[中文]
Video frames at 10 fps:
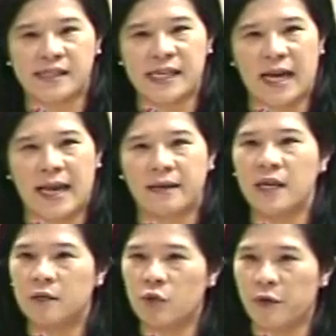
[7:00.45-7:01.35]
展下来，
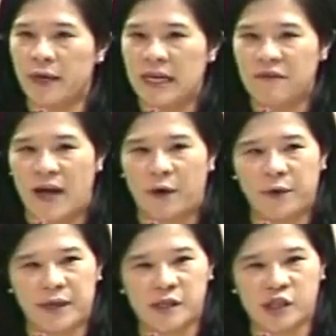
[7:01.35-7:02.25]
对于立法
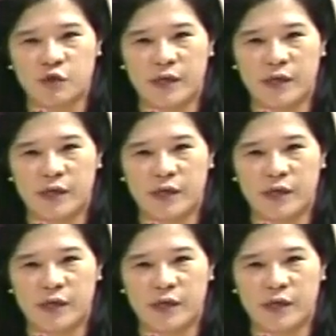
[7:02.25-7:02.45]
委员的职